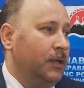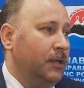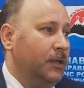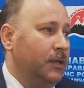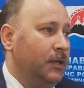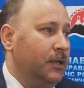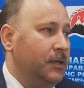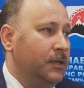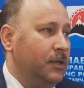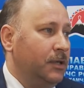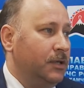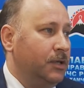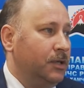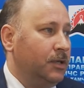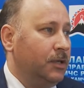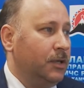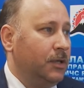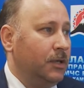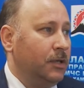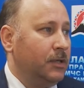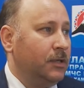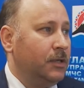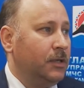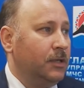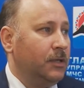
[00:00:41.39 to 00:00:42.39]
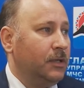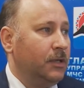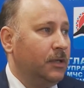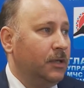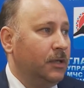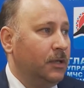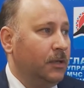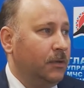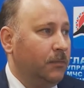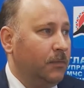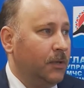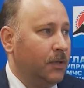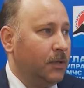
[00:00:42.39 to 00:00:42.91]
10-14
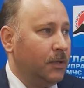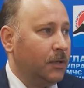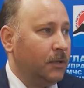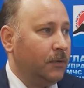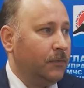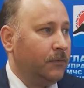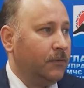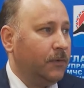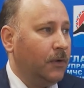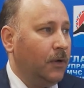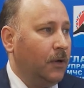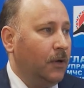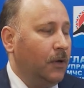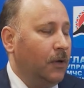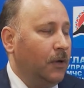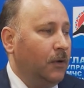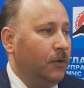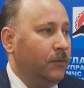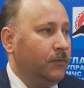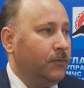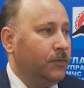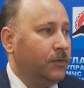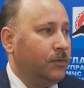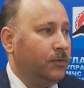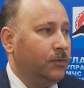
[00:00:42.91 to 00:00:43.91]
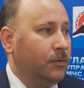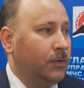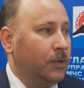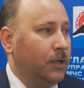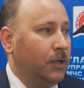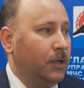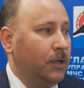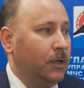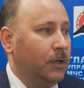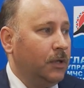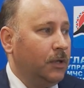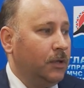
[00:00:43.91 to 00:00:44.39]
сантиметров сутки.